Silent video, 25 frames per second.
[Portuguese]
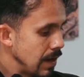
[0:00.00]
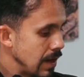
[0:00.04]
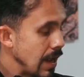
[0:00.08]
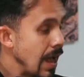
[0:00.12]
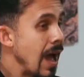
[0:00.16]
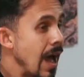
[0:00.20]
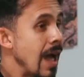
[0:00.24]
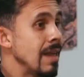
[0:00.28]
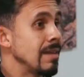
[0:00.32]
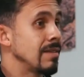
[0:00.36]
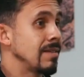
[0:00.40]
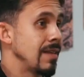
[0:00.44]

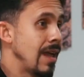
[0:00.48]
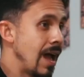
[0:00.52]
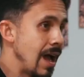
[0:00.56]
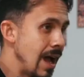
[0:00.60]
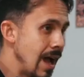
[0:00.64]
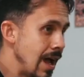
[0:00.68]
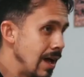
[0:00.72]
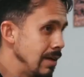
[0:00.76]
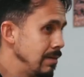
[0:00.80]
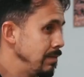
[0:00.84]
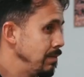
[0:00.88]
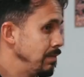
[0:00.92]

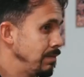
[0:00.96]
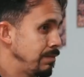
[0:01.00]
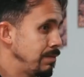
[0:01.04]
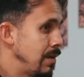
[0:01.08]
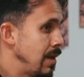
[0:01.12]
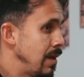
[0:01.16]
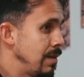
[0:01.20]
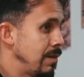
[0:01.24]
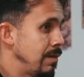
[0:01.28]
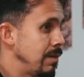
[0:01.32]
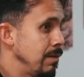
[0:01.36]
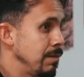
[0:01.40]
casar
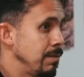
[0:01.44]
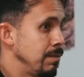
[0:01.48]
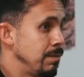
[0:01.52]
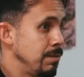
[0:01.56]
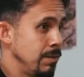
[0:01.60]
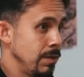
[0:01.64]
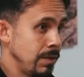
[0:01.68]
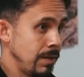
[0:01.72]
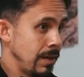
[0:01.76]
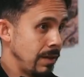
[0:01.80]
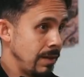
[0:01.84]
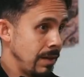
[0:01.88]
para
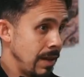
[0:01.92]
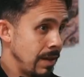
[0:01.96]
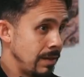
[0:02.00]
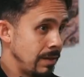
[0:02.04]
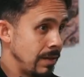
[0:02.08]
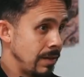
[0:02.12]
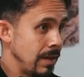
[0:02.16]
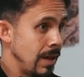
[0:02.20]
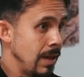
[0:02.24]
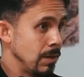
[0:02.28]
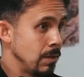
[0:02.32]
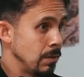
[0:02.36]
você ser
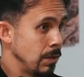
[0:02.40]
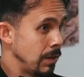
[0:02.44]
aceito.